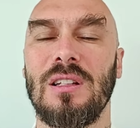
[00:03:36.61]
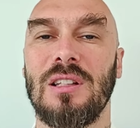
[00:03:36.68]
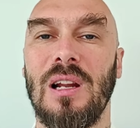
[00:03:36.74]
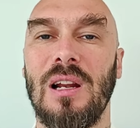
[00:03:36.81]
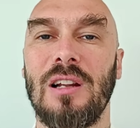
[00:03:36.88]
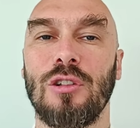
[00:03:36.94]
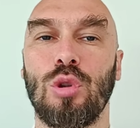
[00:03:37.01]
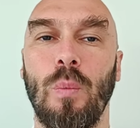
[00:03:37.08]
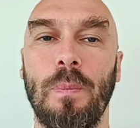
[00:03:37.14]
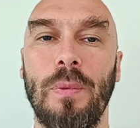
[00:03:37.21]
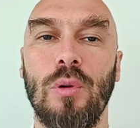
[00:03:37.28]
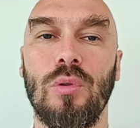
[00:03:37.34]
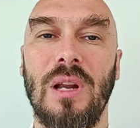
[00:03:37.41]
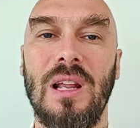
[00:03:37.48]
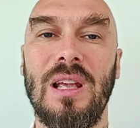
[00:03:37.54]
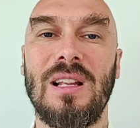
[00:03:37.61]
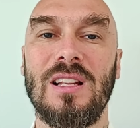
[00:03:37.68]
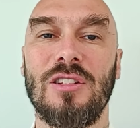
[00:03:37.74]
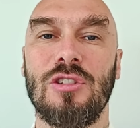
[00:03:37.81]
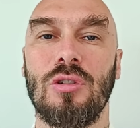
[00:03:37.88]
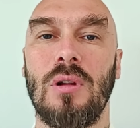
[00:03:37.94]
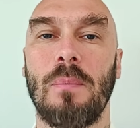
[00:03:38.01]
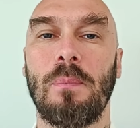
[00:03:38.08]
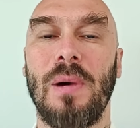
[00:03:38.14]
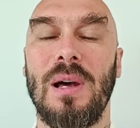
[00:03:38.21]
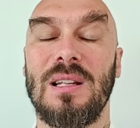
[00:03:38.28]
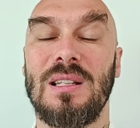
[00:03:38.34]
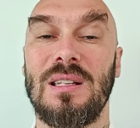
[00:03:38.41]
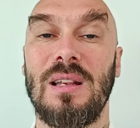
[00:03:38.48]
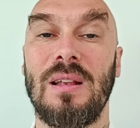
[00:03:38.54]
tra le truppe ucraine sono
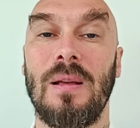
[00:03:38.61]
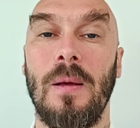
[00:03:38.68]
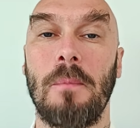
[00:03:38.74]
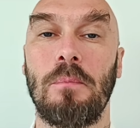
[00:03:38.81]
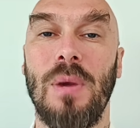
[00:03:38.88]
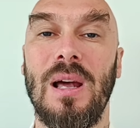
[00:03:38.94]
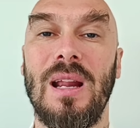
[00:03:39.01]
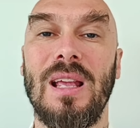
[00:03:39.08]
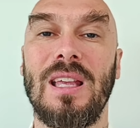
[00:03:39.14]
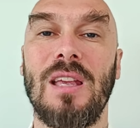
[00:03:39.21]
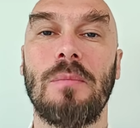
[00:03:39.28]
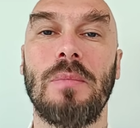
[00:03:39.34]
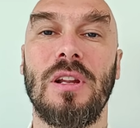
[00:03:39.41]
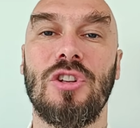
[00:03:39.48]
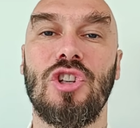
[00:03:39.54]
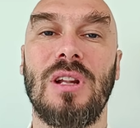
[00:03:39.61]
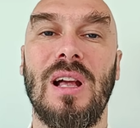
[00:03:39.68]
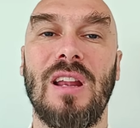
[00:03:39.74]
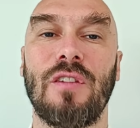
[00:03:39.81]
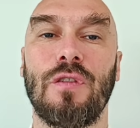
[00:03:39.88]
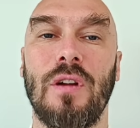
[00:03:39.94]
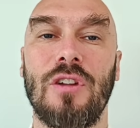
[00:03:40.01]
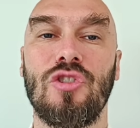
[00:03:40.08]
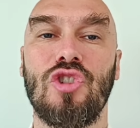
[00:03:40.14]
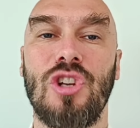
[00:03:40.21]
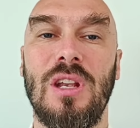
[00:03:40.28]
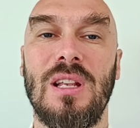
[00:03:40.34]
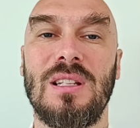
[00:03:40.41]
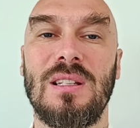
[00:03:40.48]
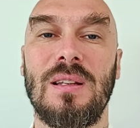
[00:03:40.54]
apparsi parecchi mercenari
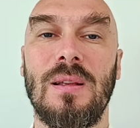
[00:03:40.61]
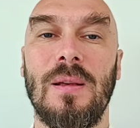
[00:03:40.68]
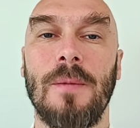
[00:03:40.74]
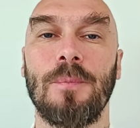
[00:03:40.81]
francesi.